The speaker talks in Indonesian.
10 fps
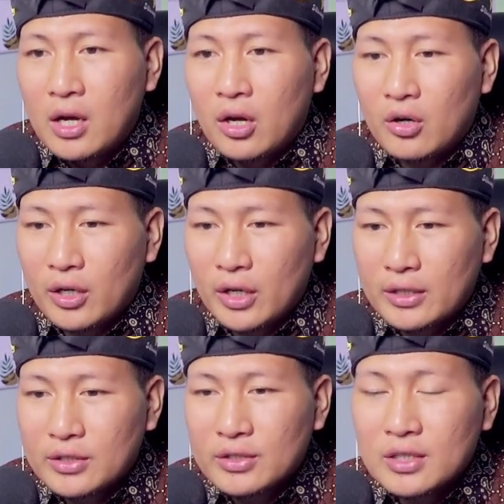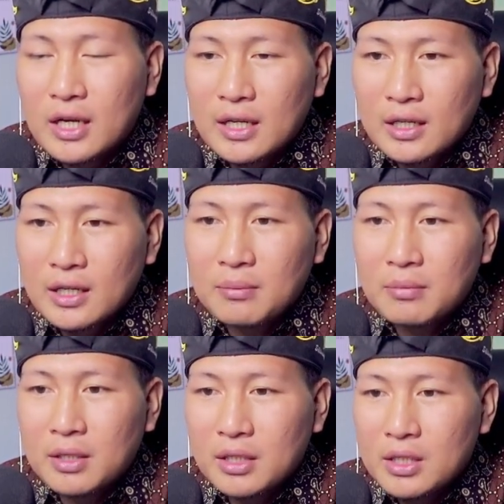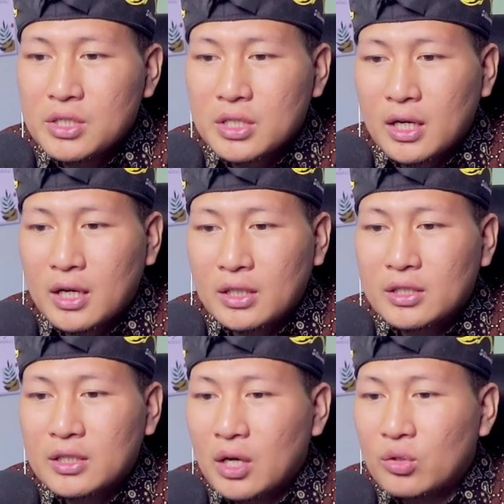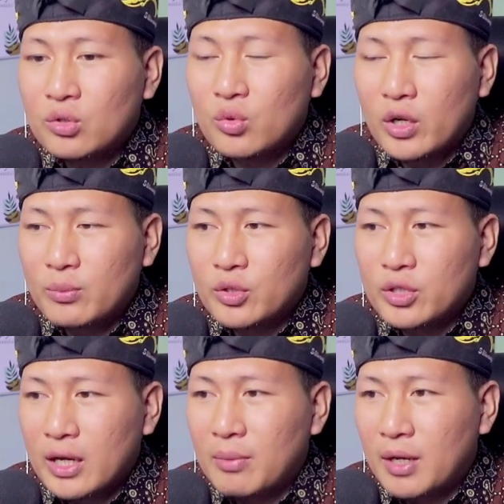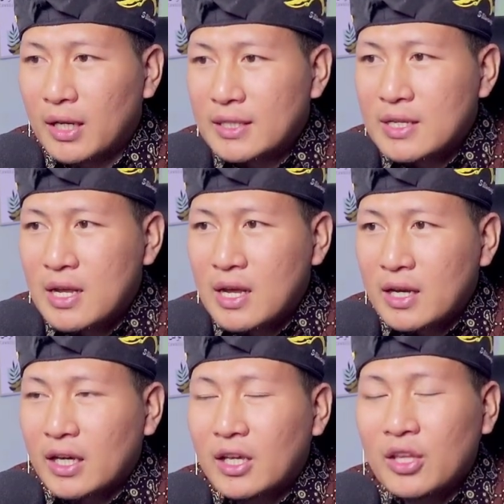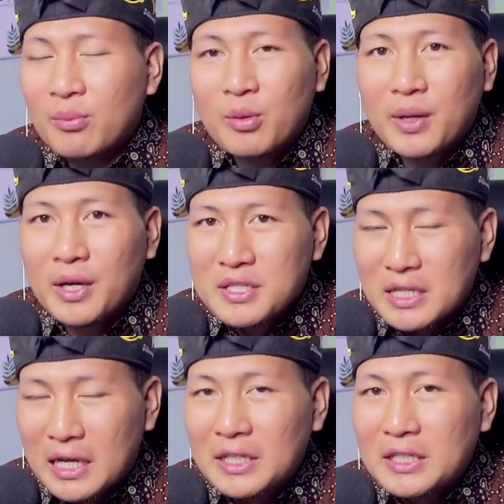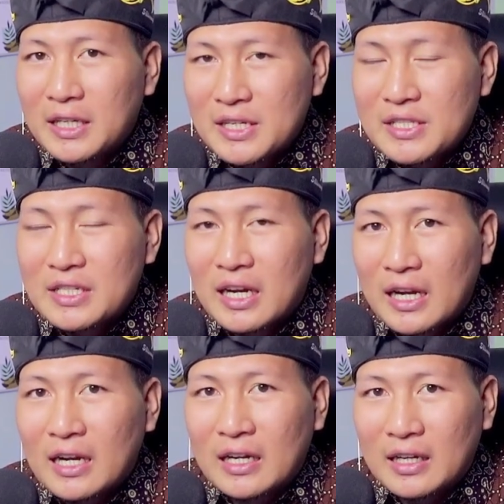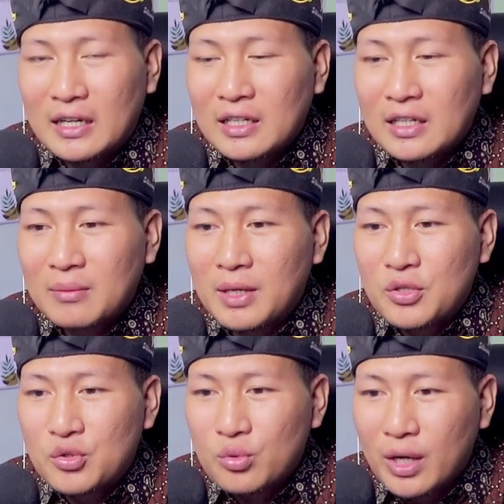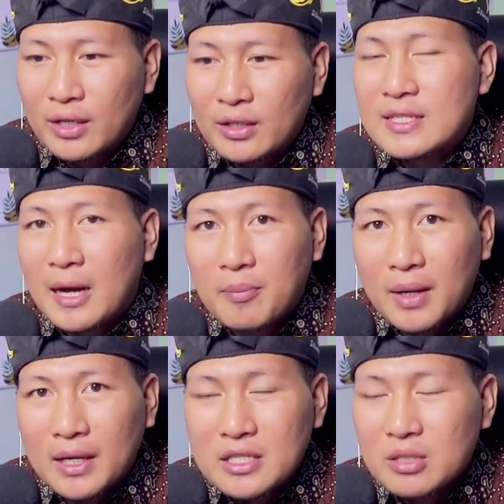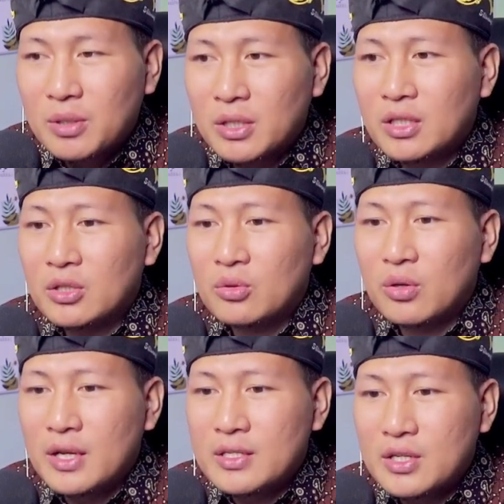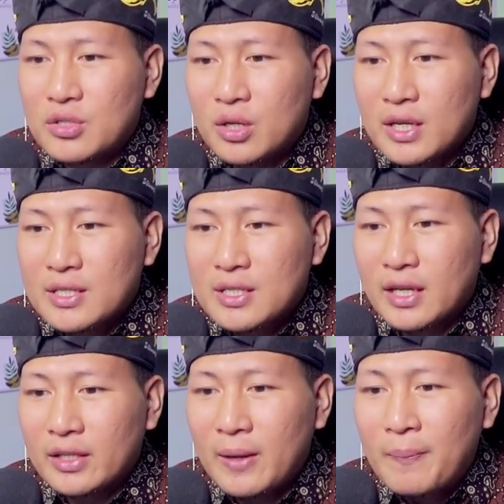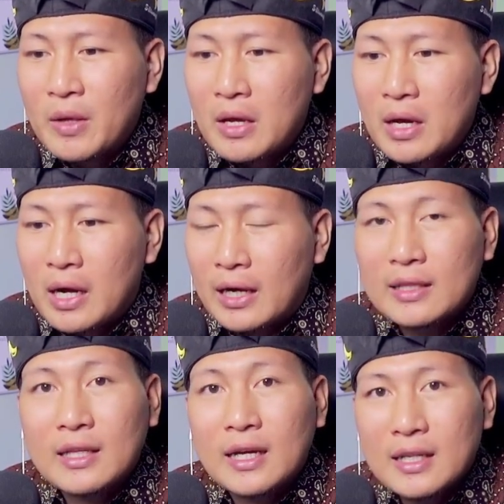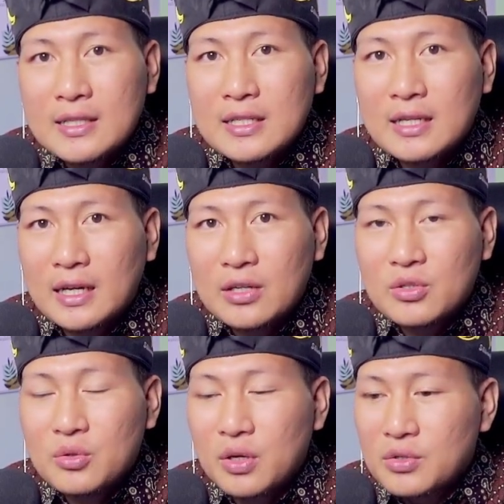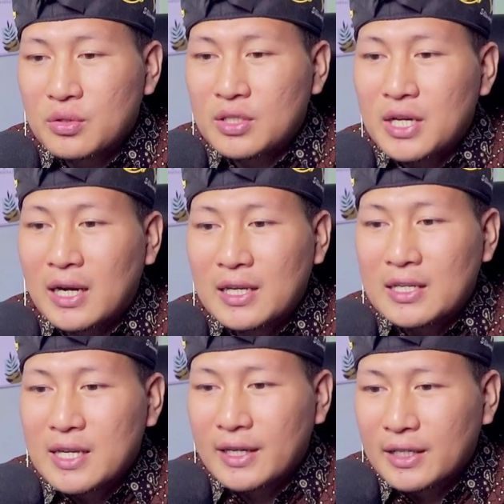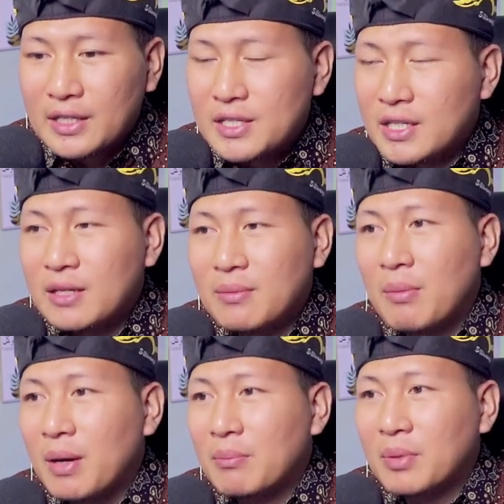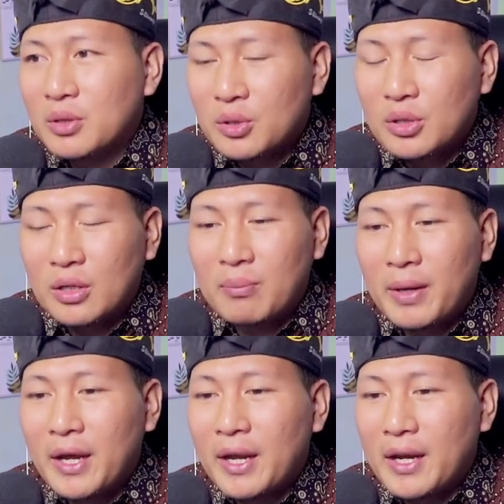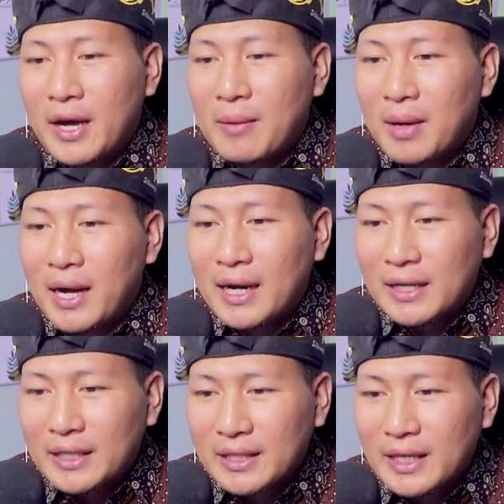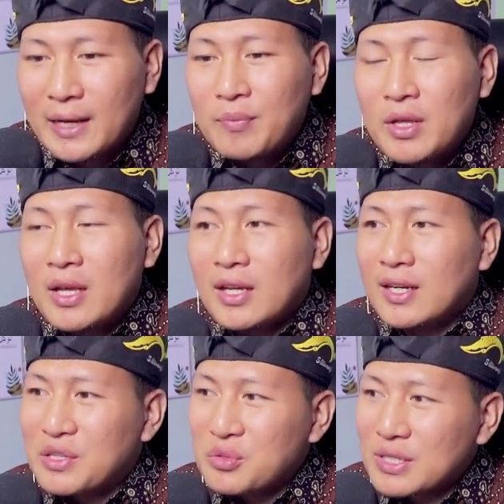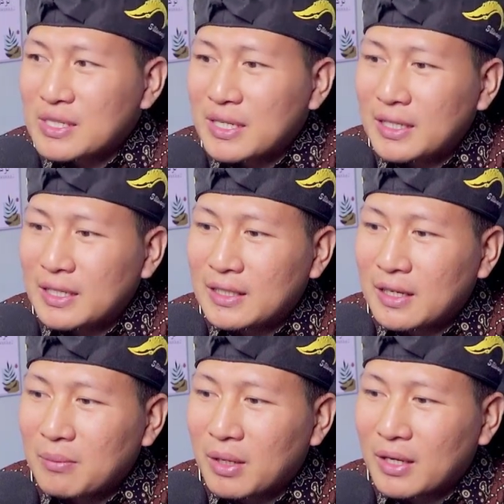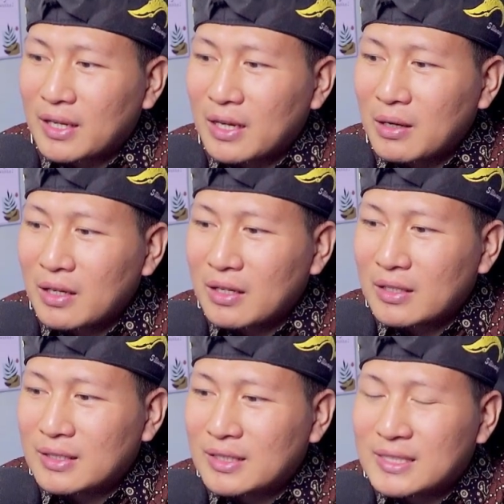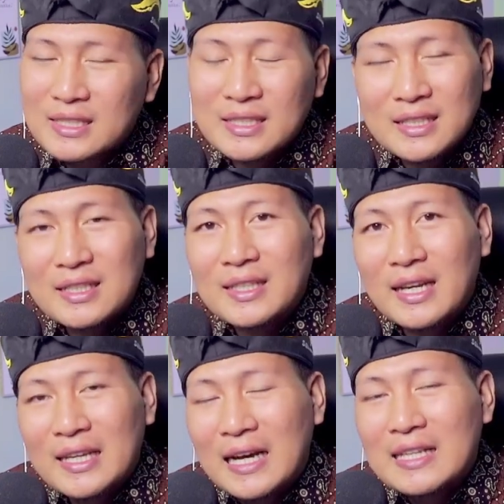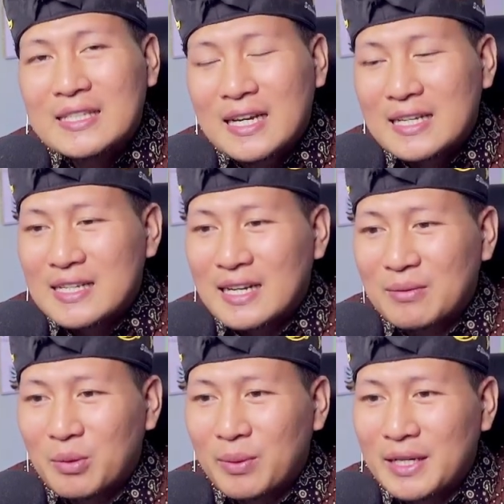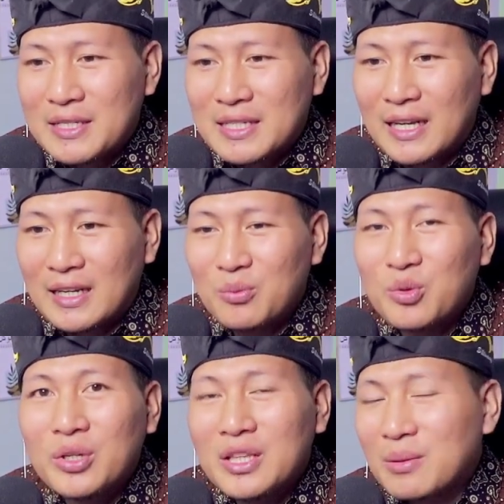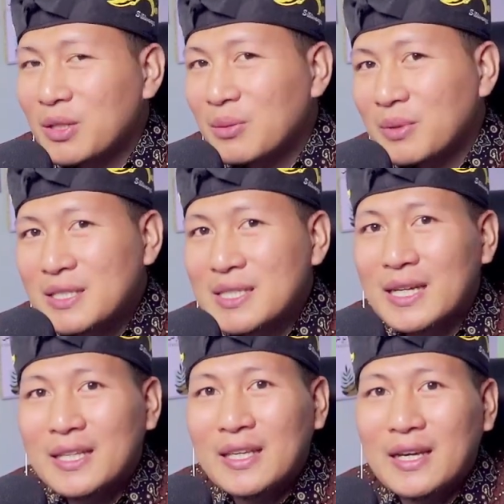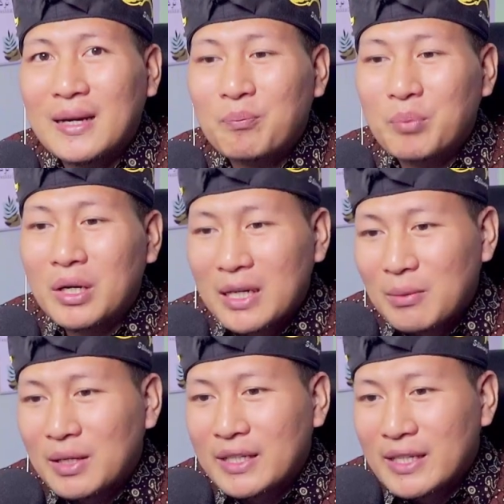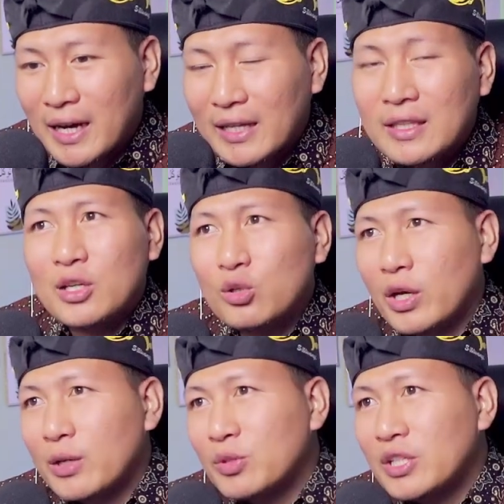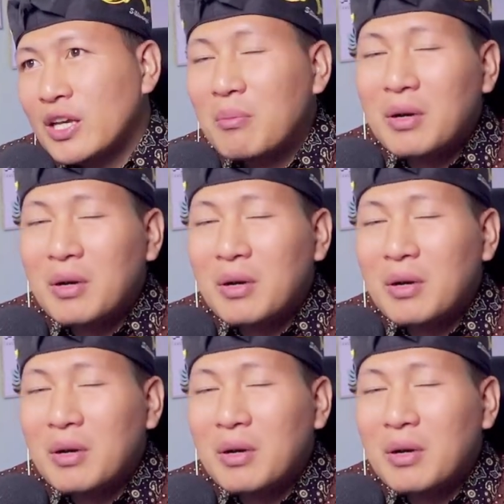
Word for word: oleh tentara Malaysia di tahun 2013 kayaknya berbeda sekali dengan sekarang karena kemajuan zaman seperti itu guys dan juga istilahnya alat-alat sekarang juga sudah canggih-canggih jadi memang betul beda banget ya dan suasana dataran merdeka di sini kita lihat sangat-sangat berbeda sekali mungkin teman-teman istilahnya yang pernah melihat di 2013